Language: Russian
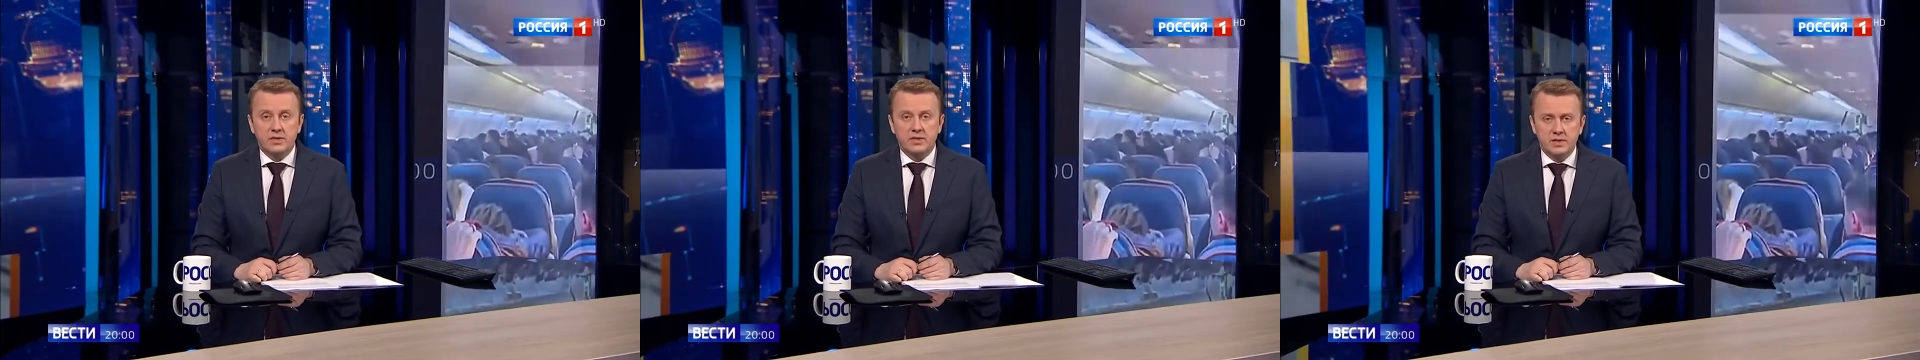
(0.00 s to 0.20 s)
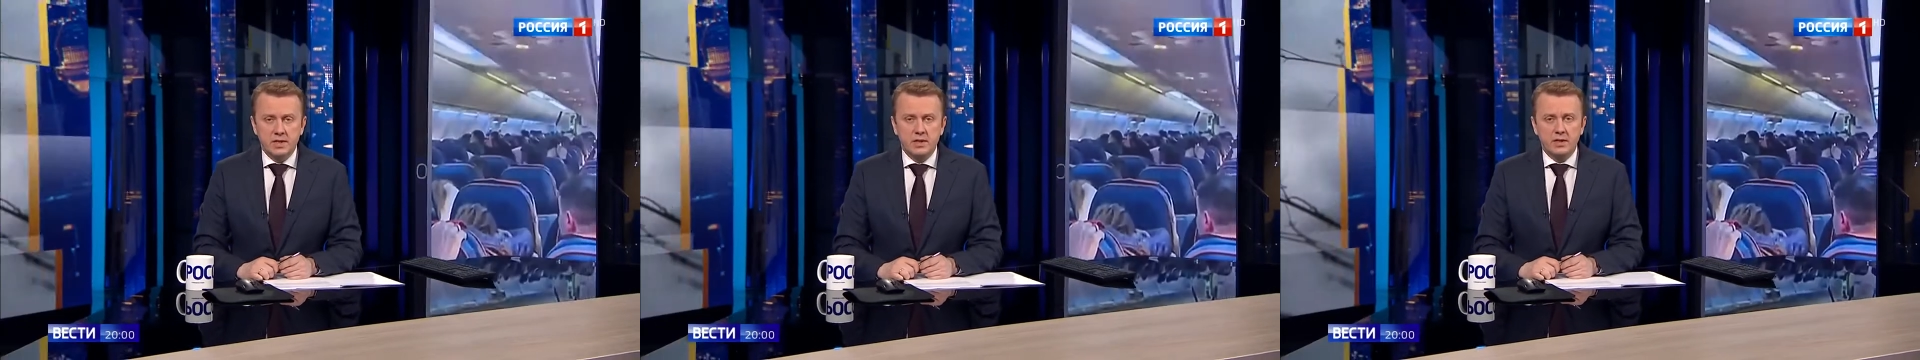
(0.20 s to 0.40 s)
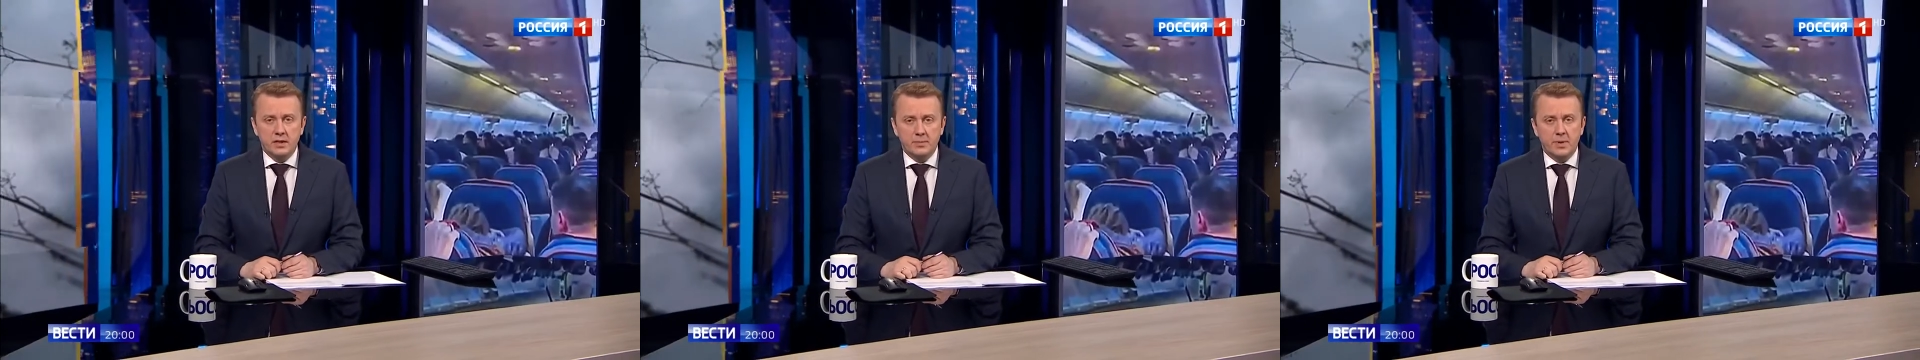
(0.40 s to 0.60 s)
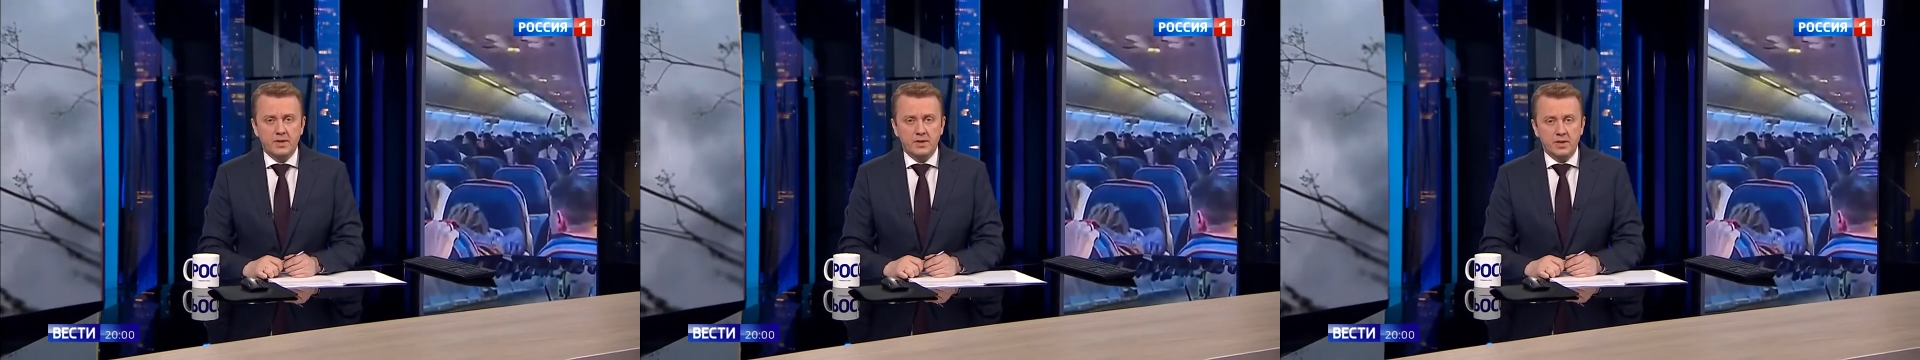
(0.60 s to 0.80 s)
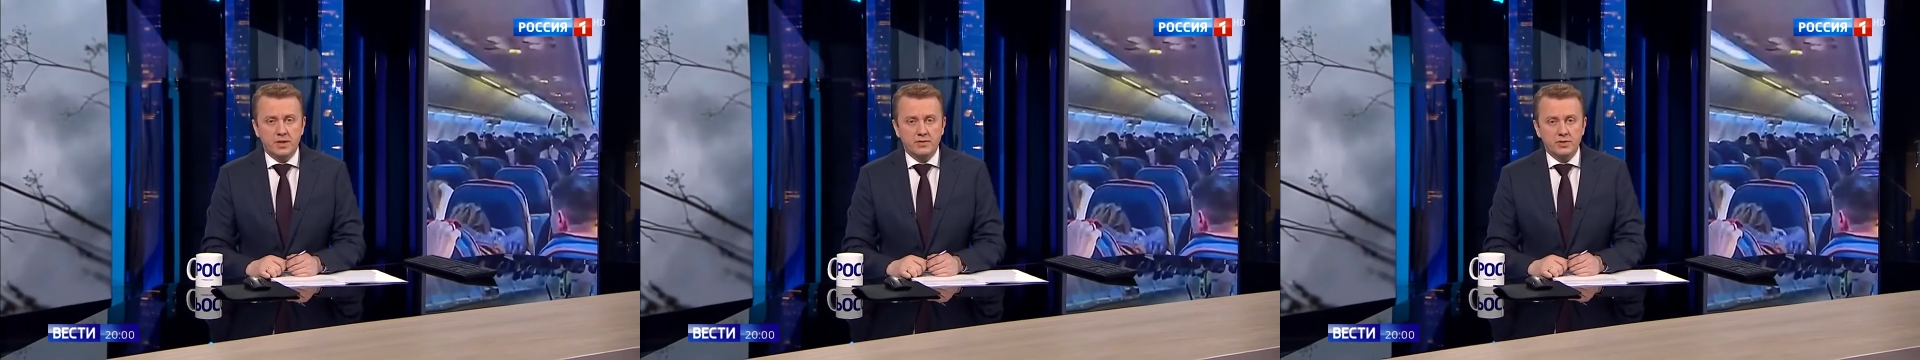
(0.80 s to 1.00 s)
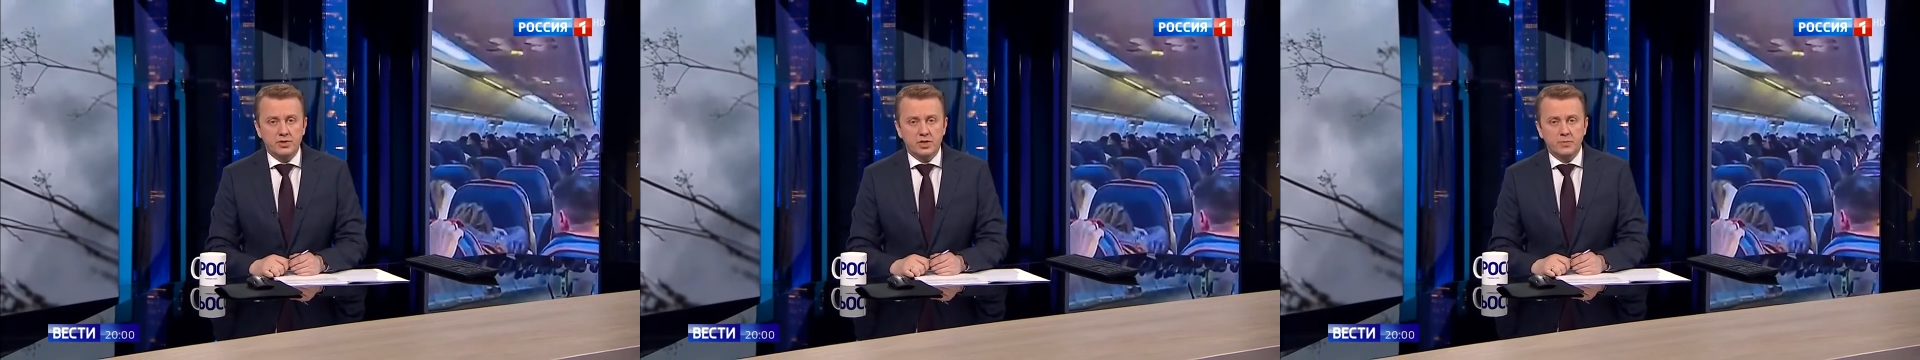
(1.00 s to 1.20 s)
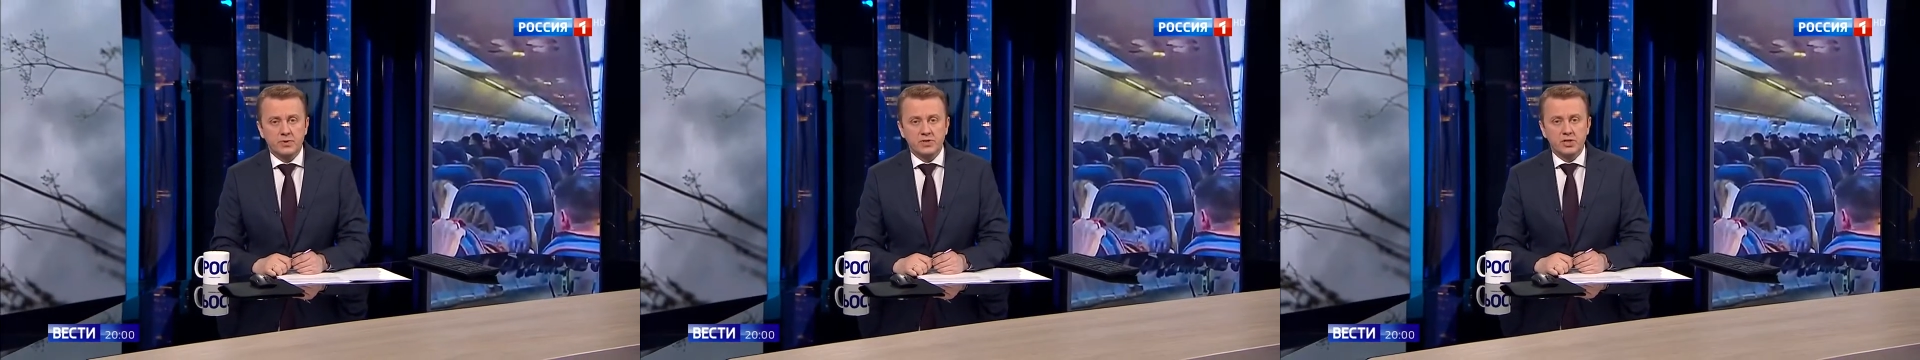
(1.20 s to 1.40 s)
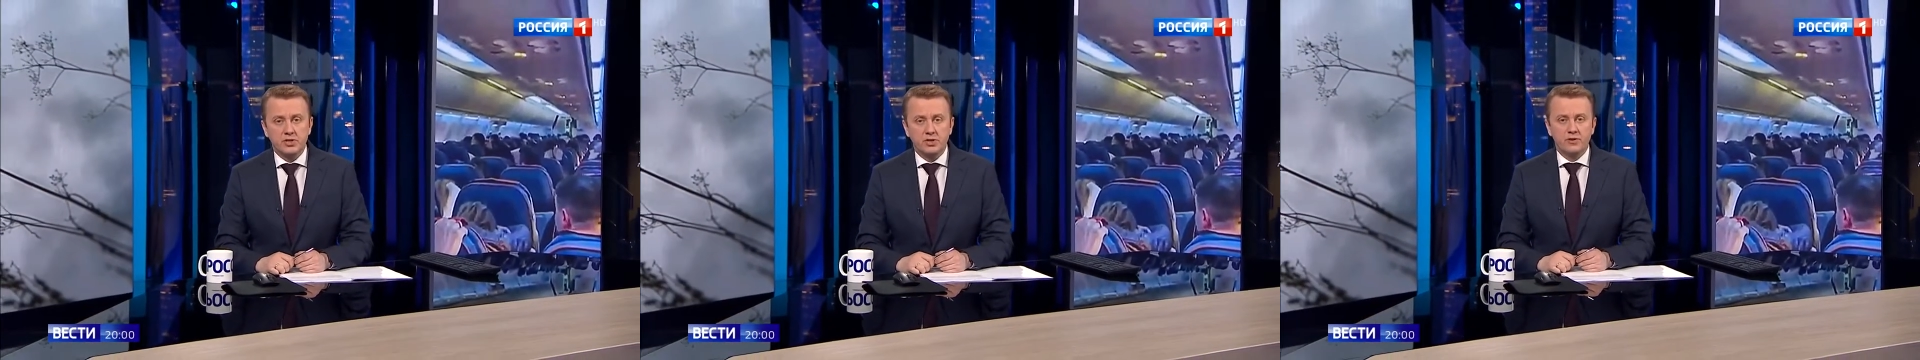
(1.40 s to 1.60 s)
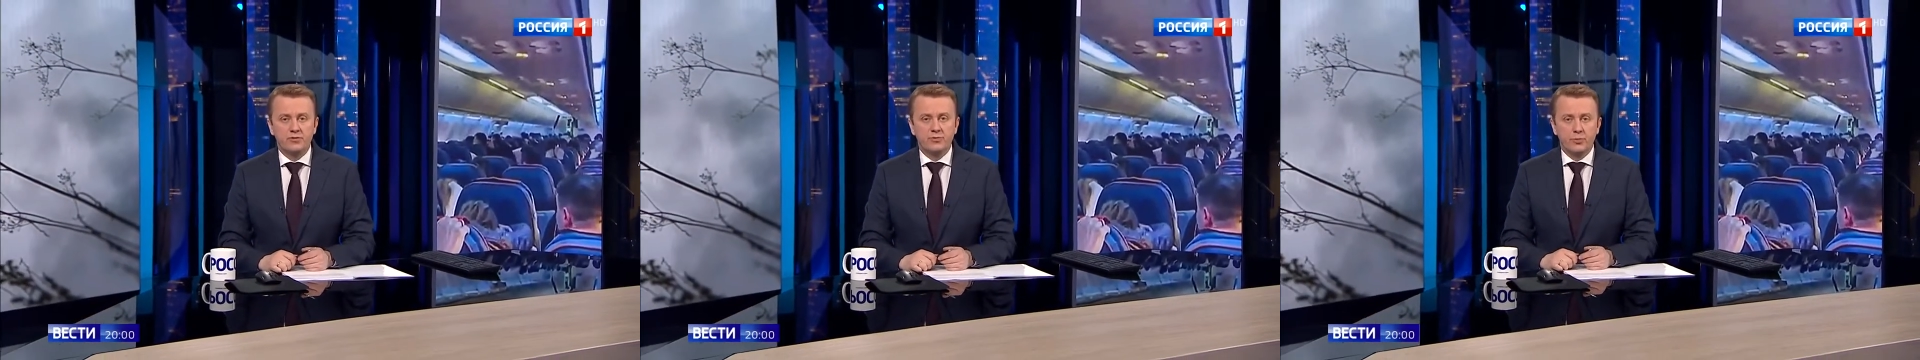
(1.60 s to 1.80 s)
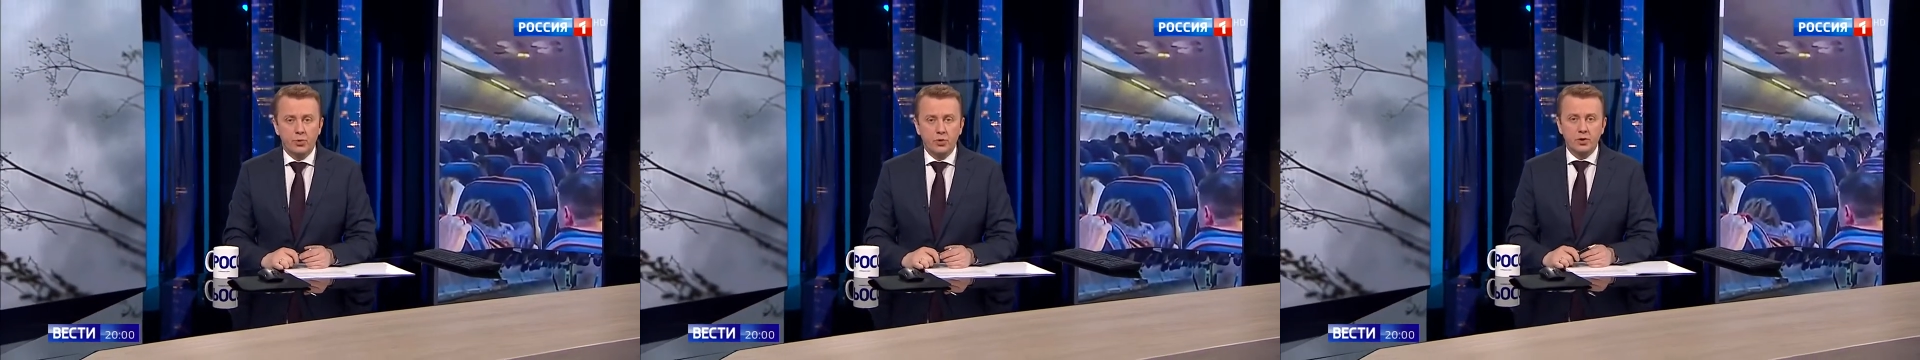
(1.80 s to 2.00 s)
сильно понервничать пассажиров
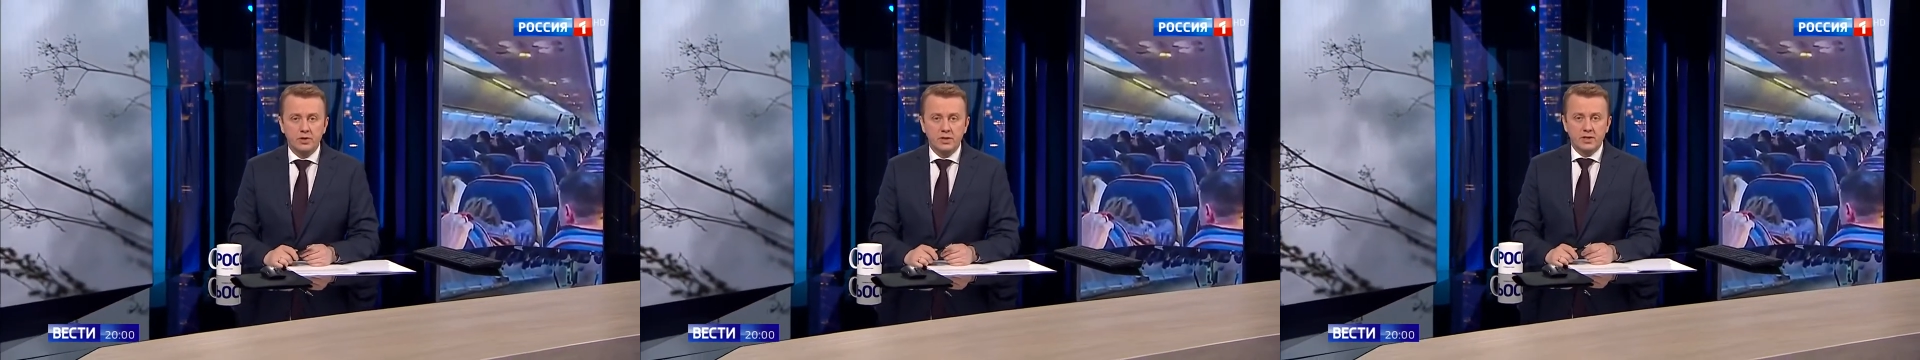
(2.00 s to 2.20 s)
«Боинга»,